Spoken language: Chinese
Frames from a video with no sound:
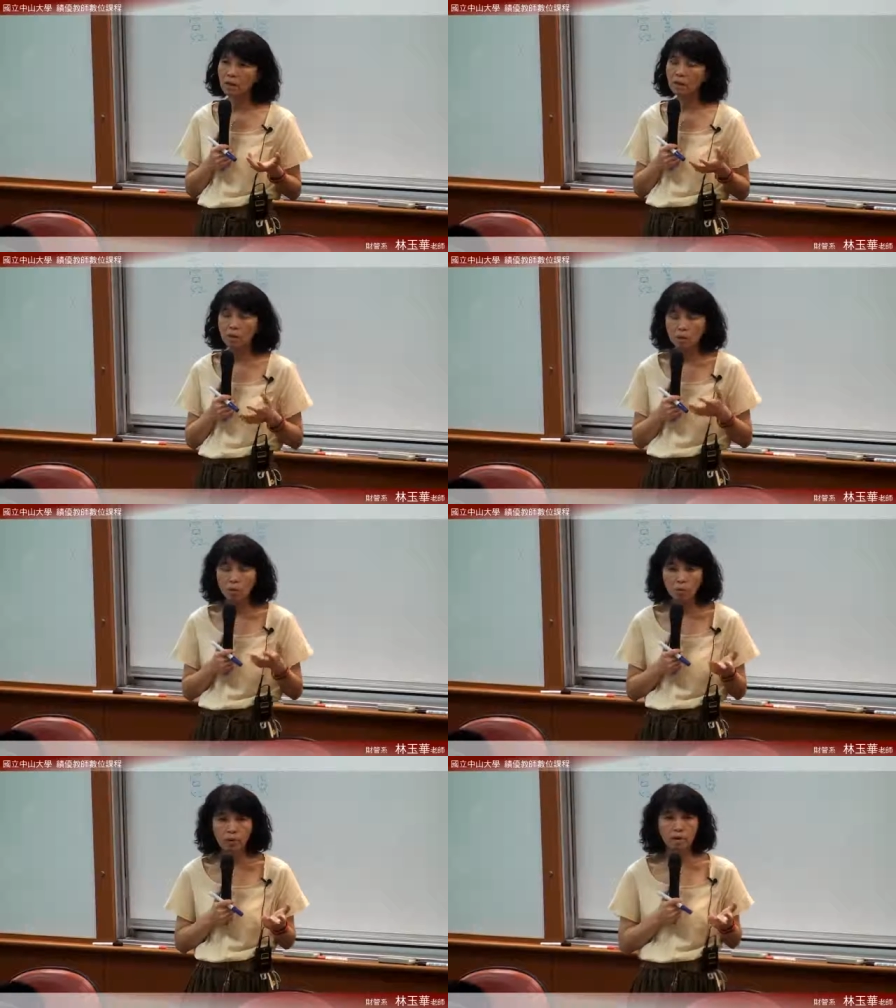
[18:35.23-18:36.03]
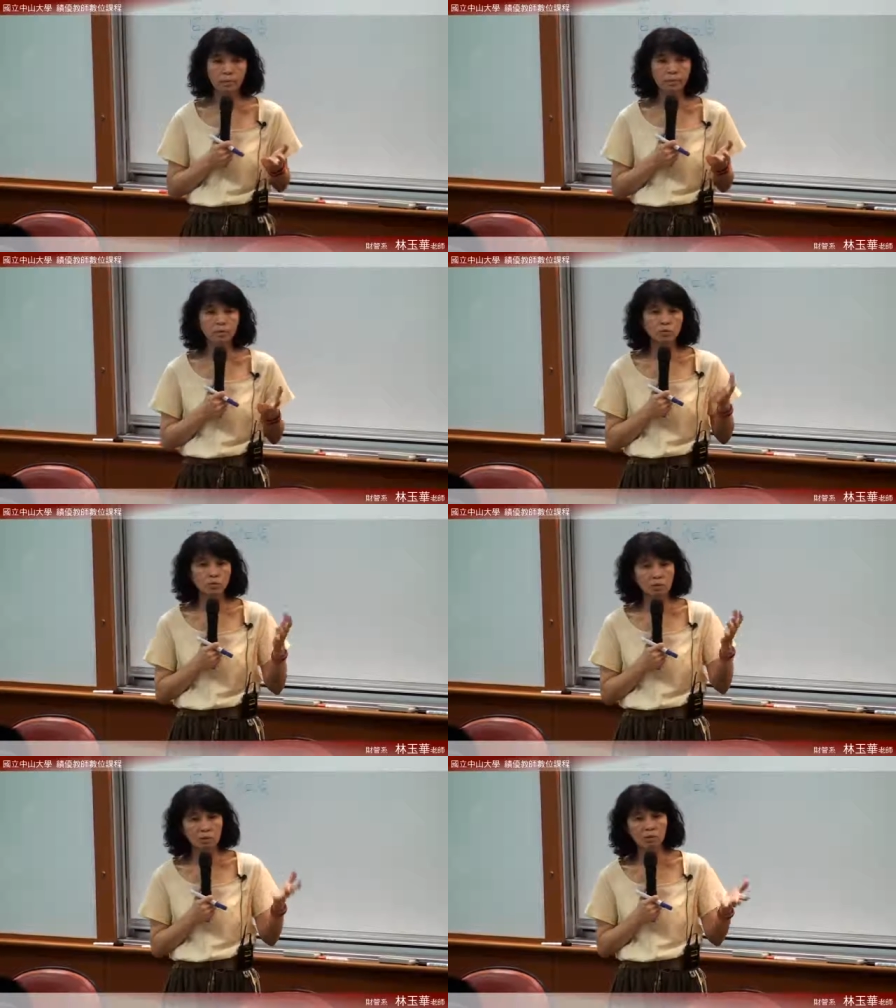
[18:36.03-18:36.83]
但优惠不是
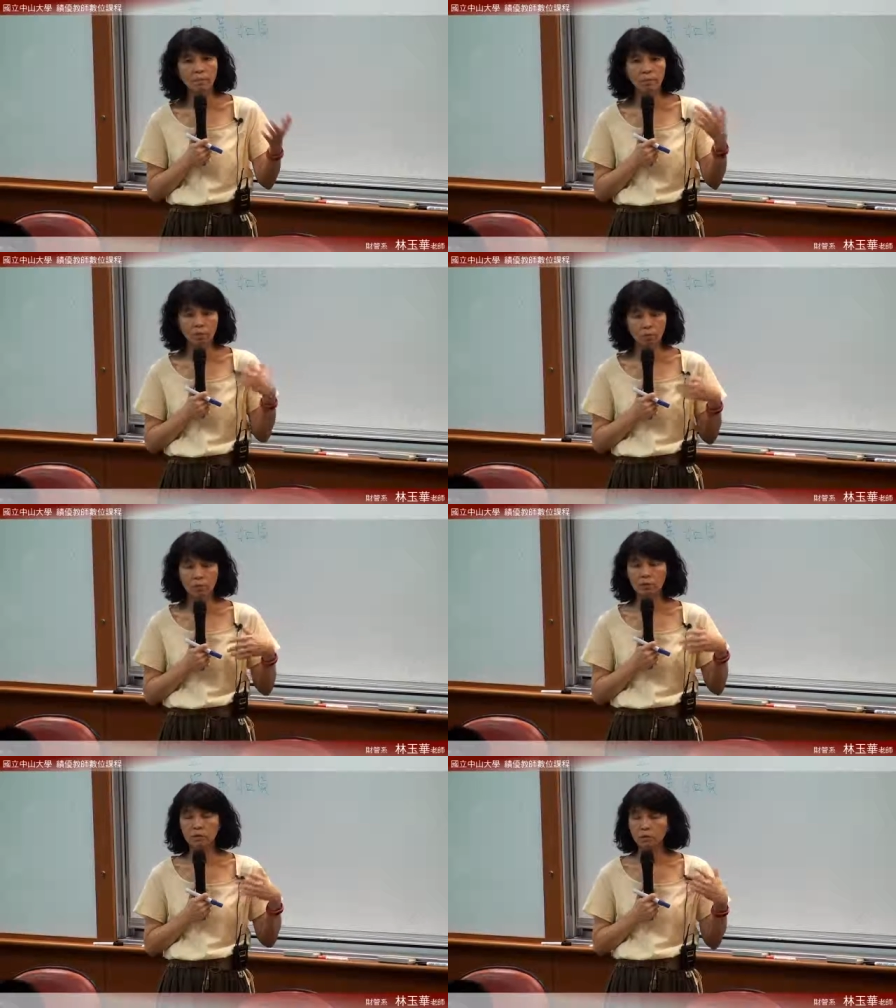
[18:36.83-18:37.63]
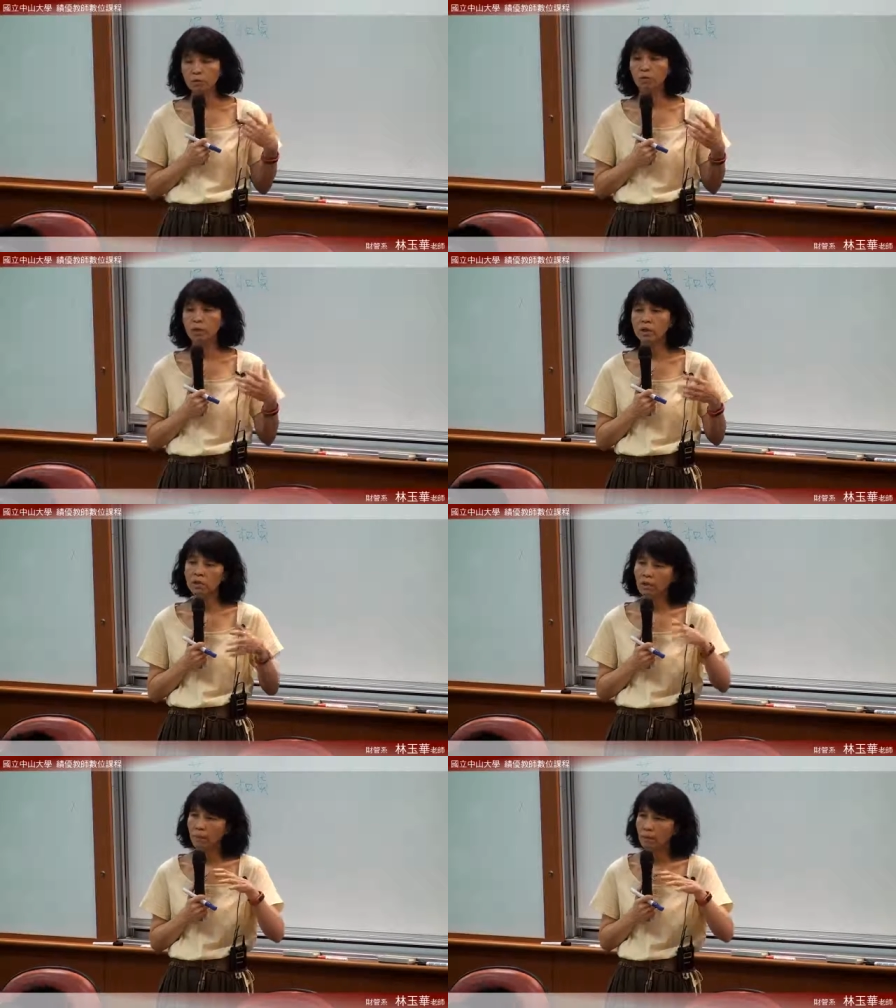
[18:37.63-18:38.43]
说十万变五万就叫优惠，一
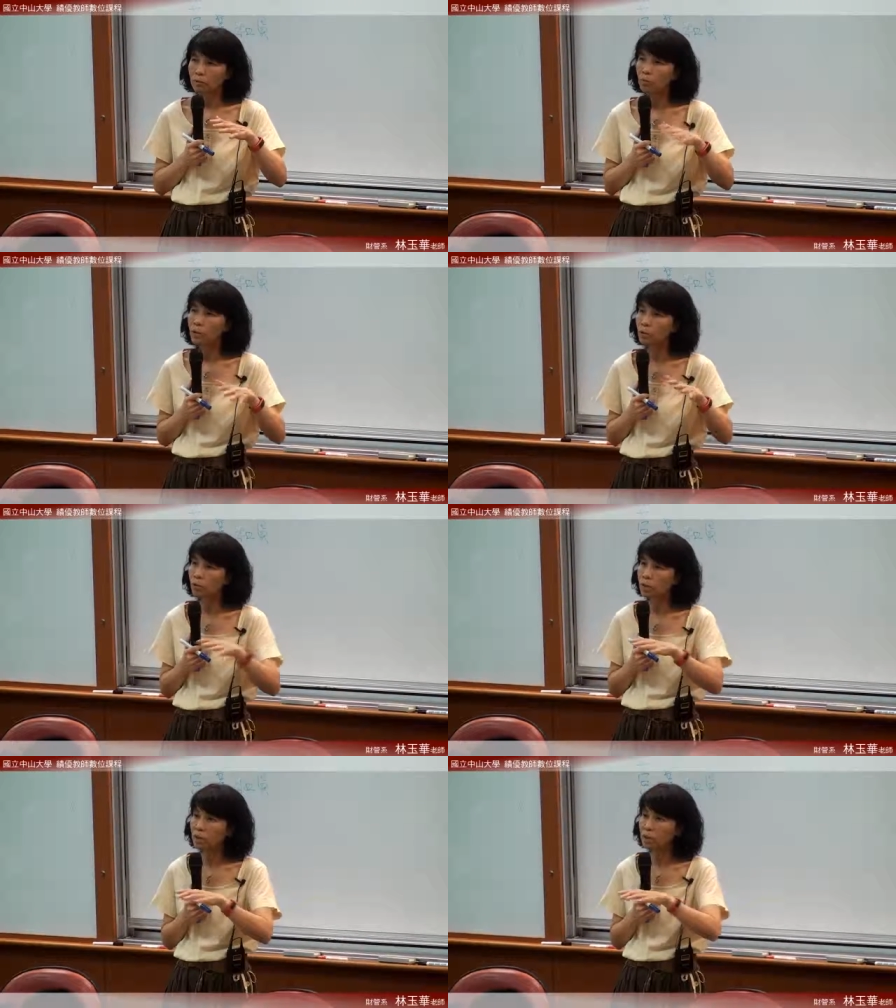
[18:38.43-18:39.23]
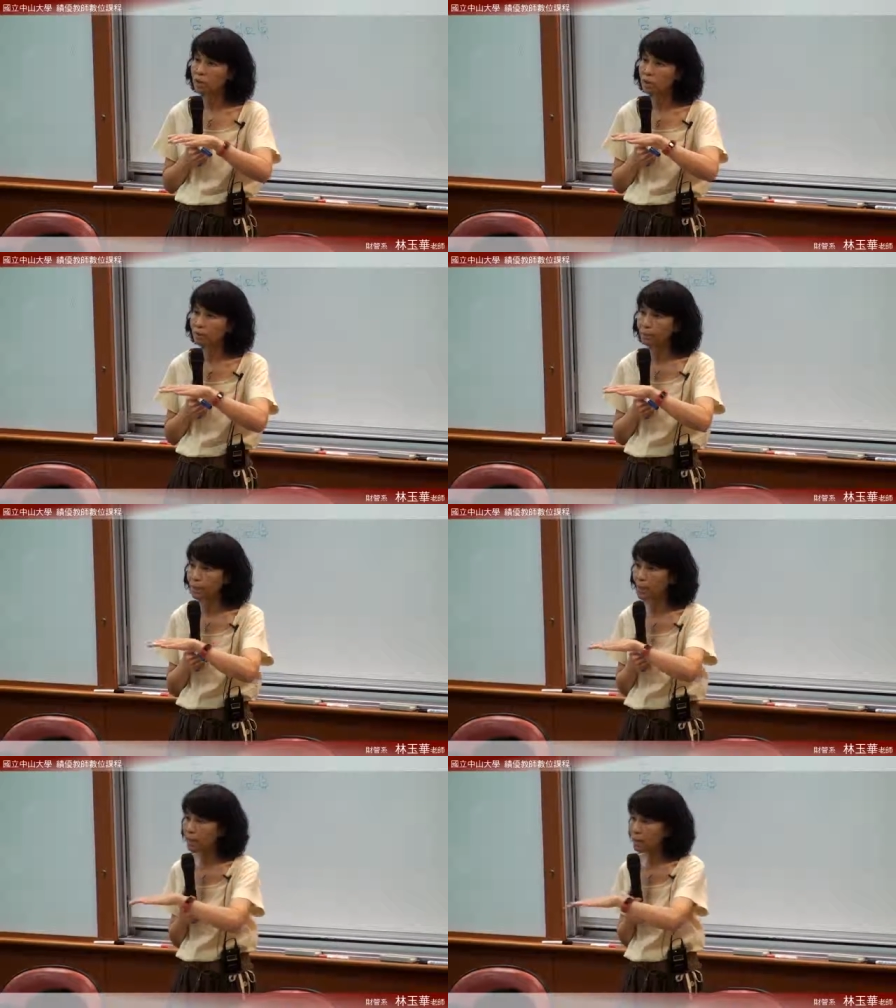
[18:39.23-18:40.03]
定要所以优惠一定是比
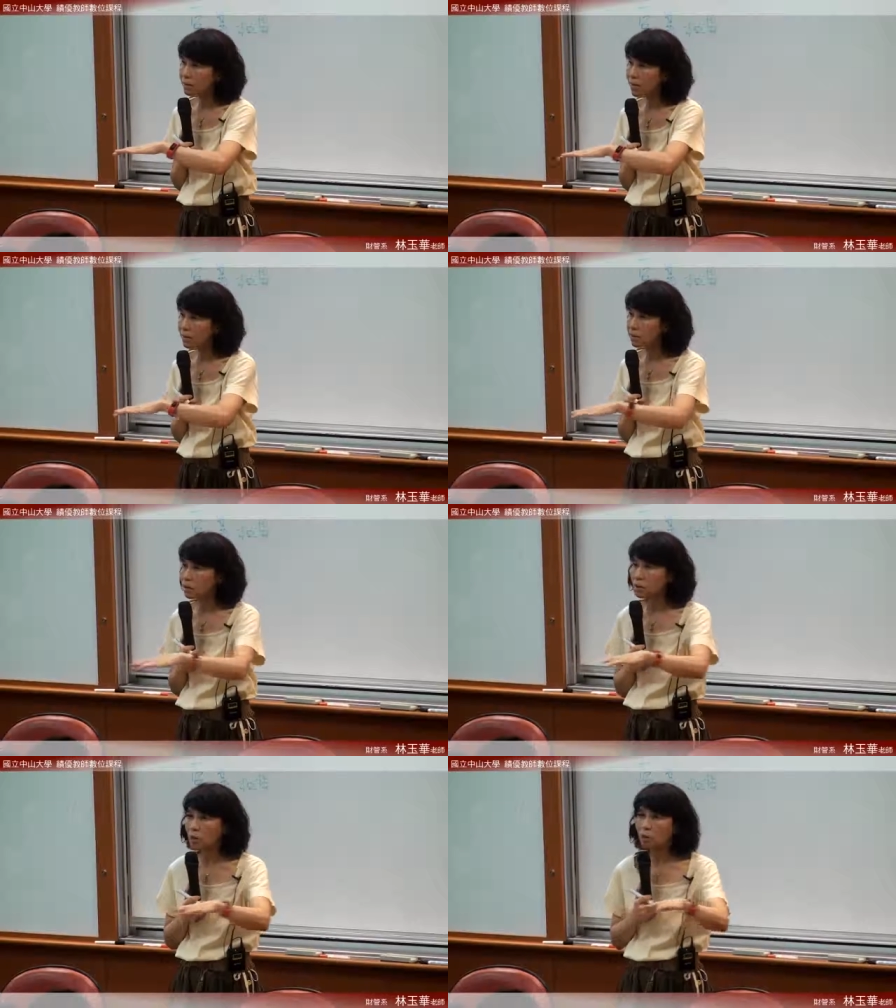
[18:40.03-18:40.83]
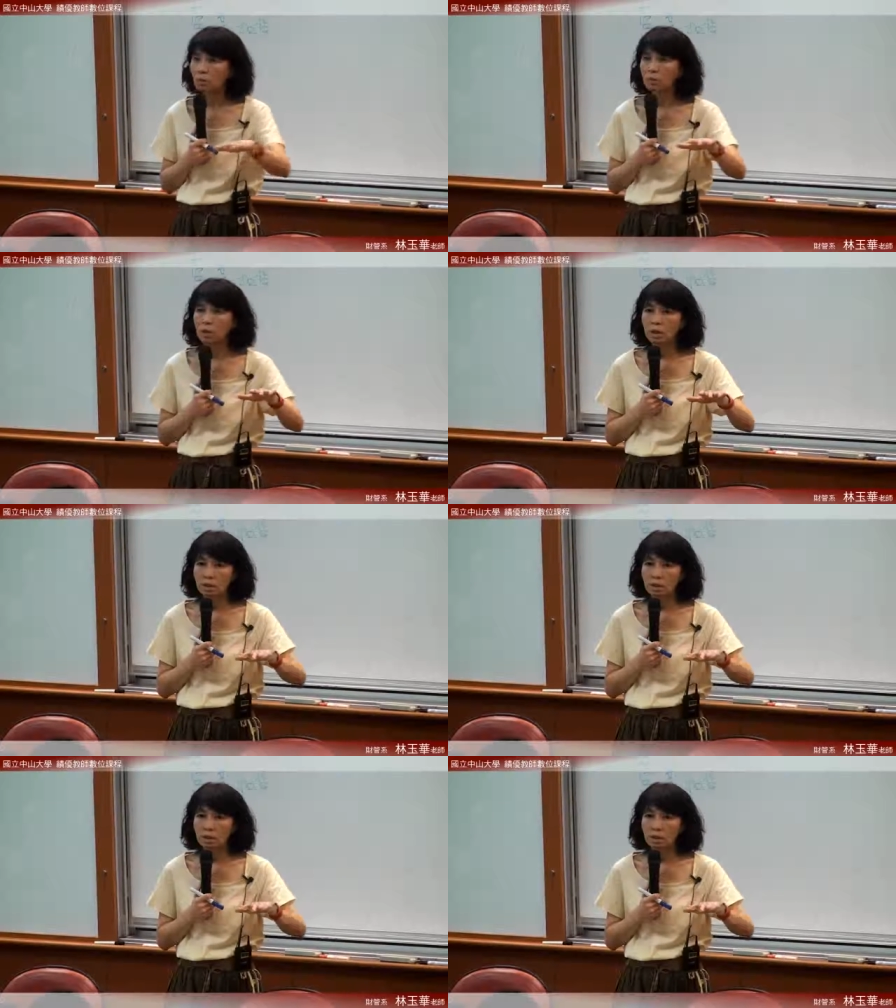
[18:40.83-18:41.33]
当时候